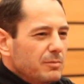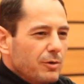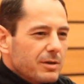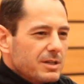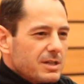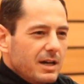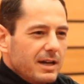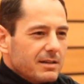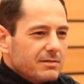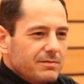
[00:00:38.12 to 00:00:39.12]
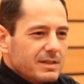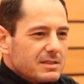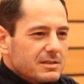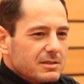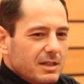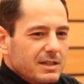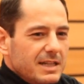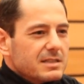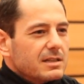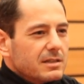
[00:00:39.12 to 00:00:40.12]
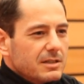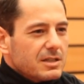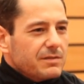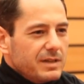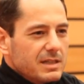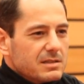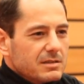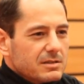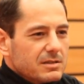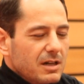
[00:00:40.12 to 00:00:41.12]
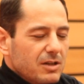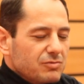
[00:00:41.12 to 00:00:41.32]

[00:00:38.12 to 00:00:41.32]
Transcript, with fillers: Möglichkeiten, was es dann letztendlich gewesen ist. Ja.